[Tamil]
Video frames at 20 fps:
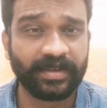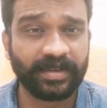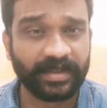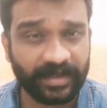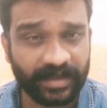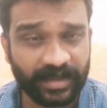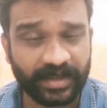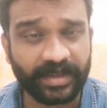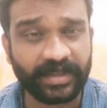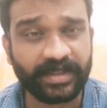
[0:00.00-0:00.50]

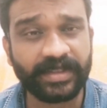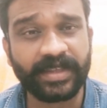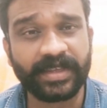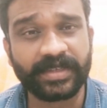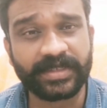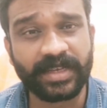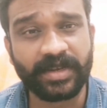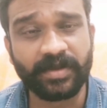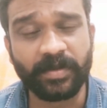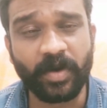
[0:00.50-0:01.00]
இந்த இந்திய
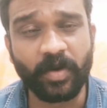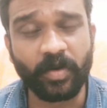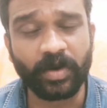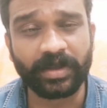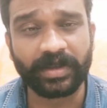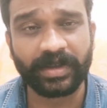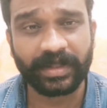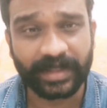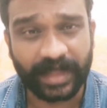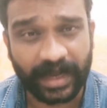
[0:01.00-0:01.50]
சினிமா
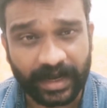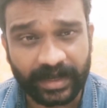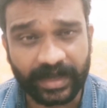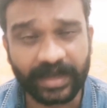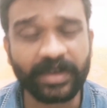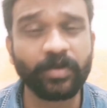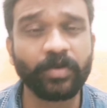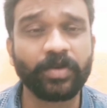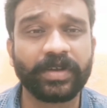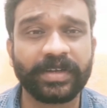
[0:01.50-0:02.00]
உலகில்
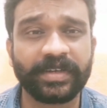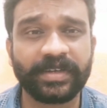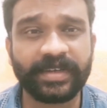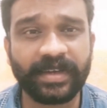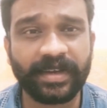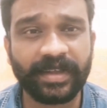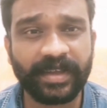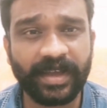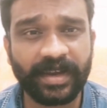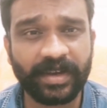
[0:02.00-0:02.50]
தனக்கென ஒரு
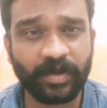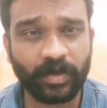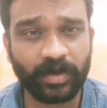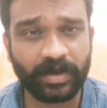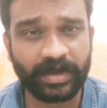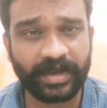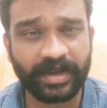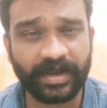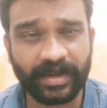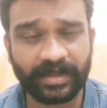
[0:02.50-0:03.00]
நிலையான
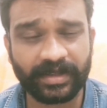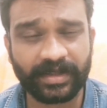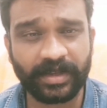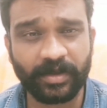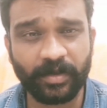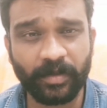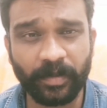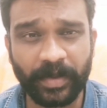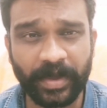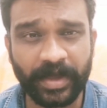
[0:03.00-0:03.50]
ஒரு
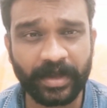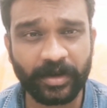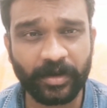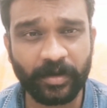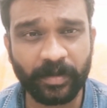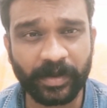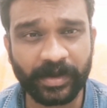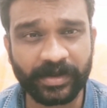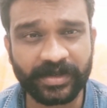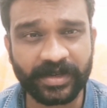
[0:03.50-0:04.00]
இடத்தையும்
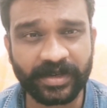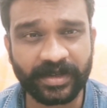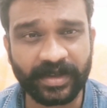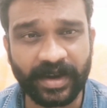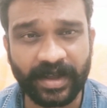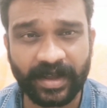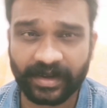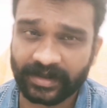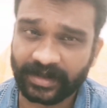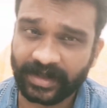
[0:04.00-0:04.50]
பெயரையும்
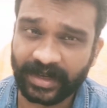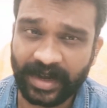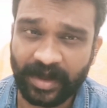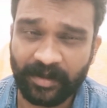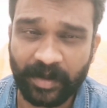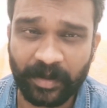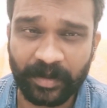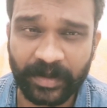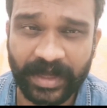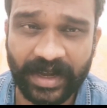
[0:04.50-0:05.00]
பெற்றிருக்கிறார் திரு
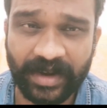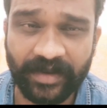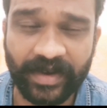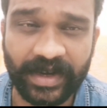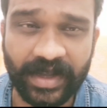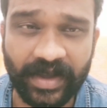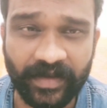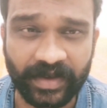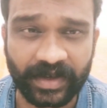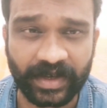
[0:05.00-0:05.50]
எம் எம்
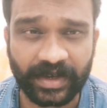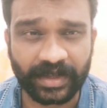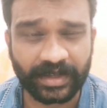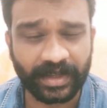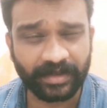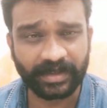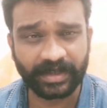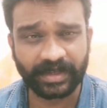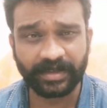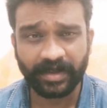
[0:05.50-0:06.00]
கீரவாணி அவர்கள்
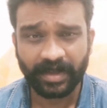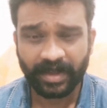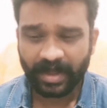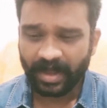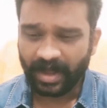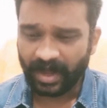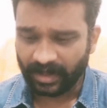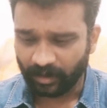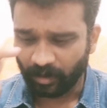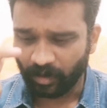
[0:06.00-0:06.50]
அதாவது
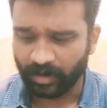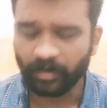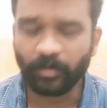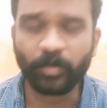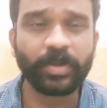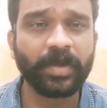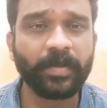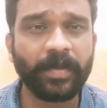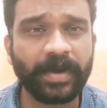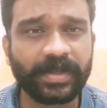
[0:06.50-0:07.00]
அதுக்கு ஒரு
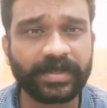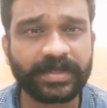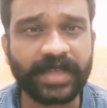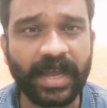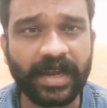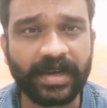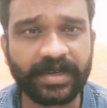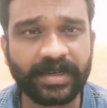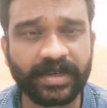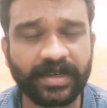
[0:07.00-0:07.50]
முக்கியமான
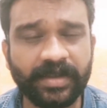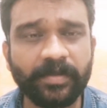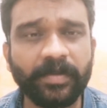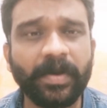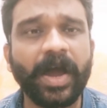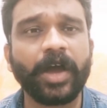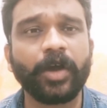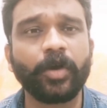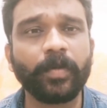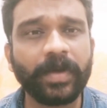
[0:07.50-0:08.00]
சான்று
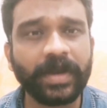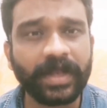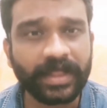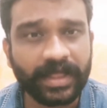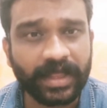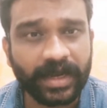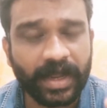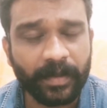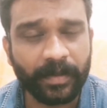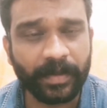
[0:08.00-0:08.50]
பாகுபலி
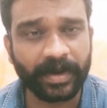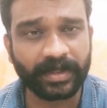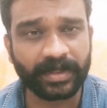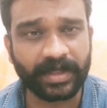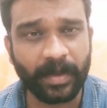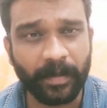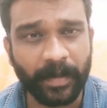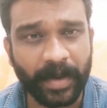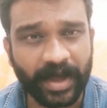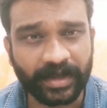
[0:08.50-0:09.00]

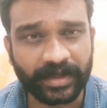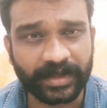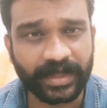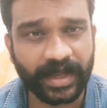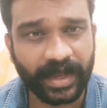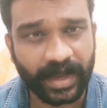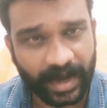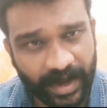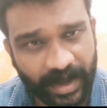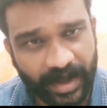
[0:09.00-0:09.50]
திரைப்படத்தை
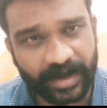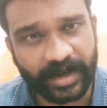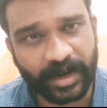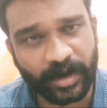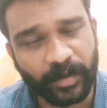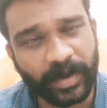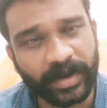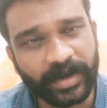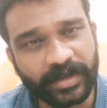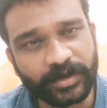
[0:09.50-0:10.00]
பார்த்த ஏ ஆர்
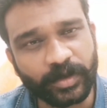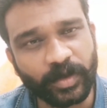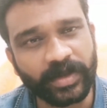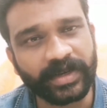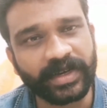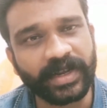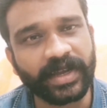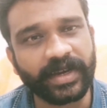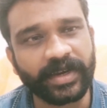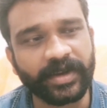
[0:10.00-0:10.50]
ரஹ்மான் என்ன
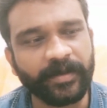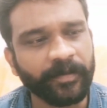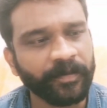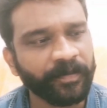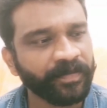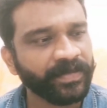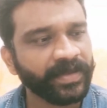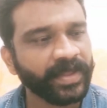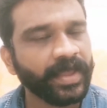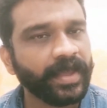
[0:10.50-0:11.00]
சொல்லியிருக்காரு
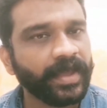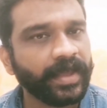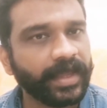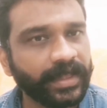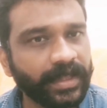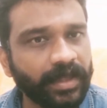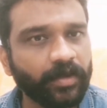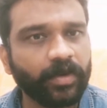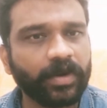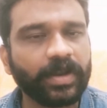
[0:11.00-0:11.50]

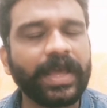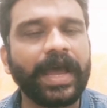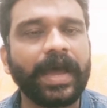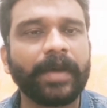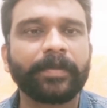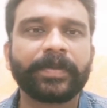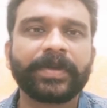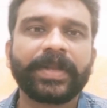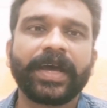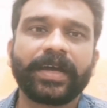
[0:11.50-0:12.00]
இதோட
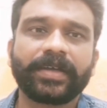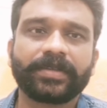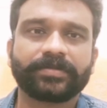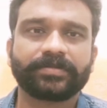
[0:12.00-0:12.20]
ஆப்டா